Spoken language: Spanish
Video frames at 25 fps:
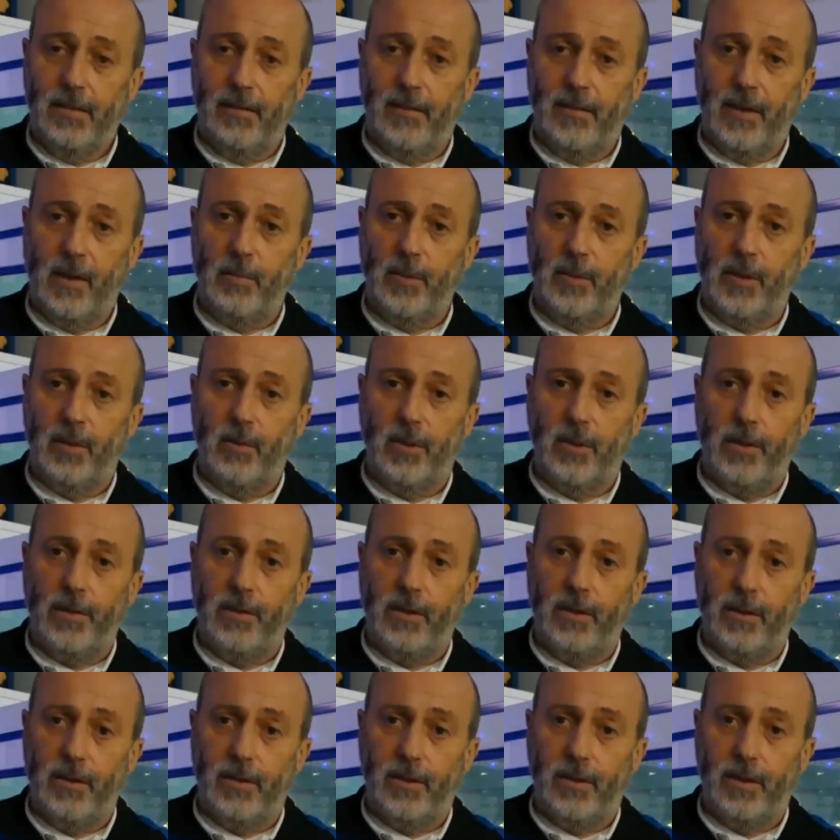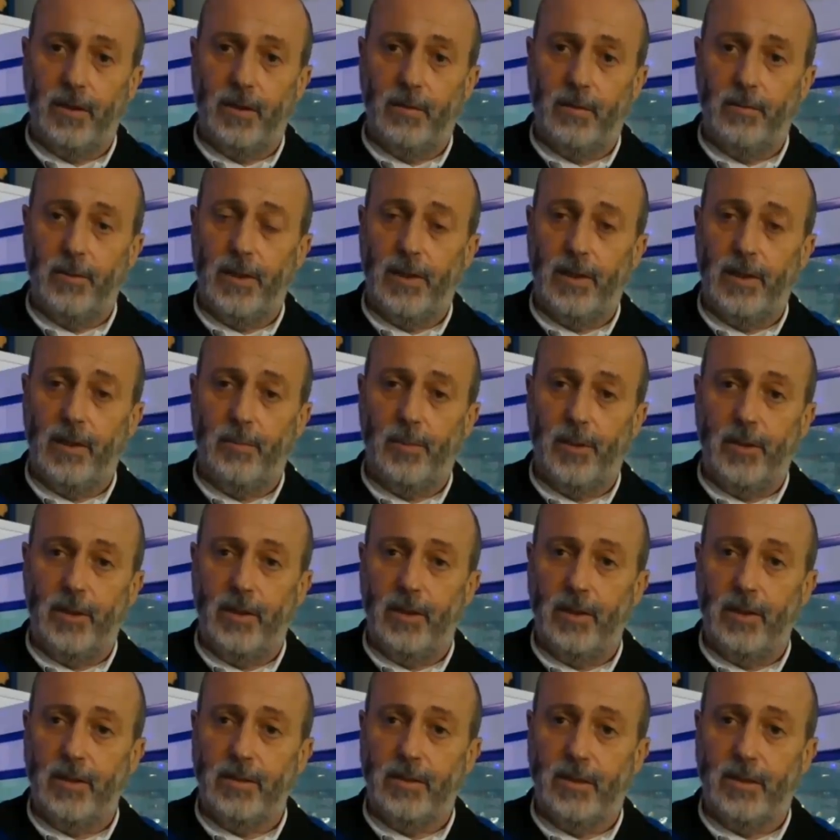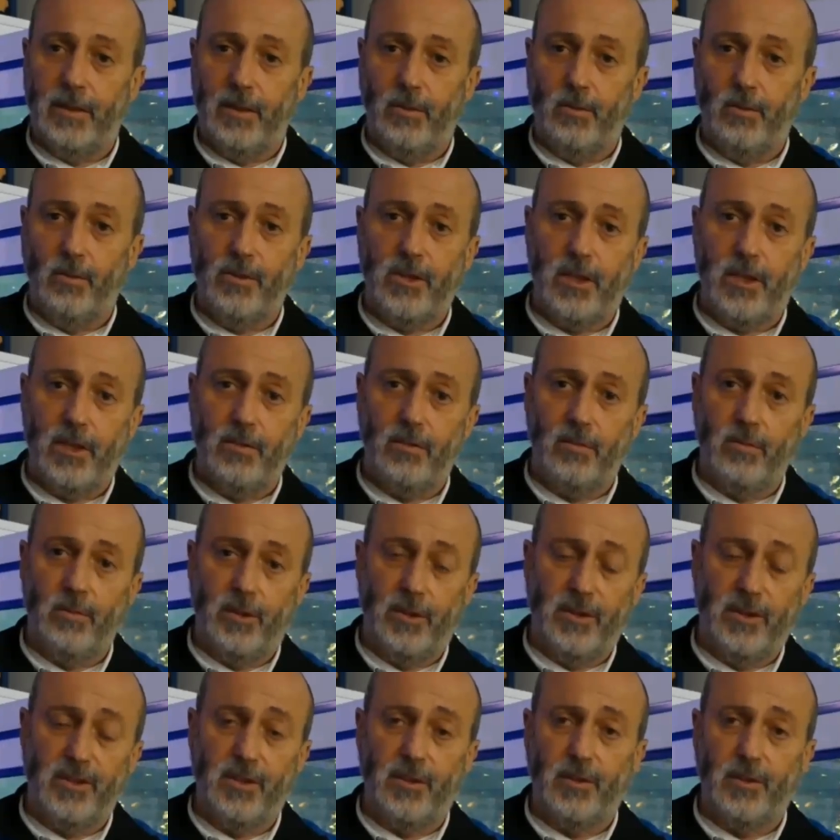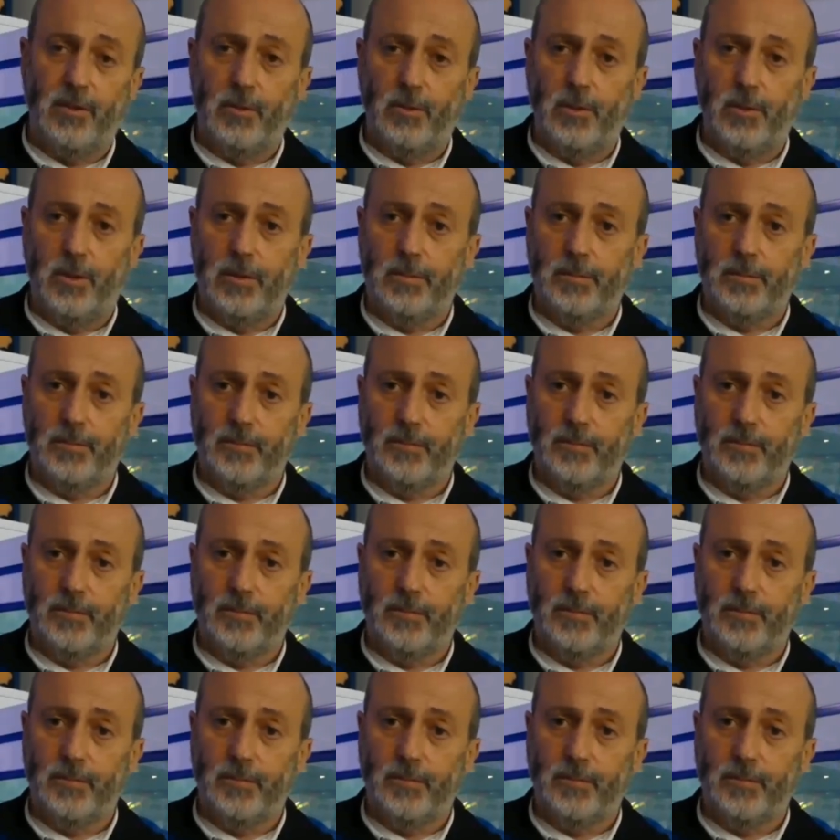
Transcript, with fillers: darme cuenta de que vale la pena seguir luchando por este hobby.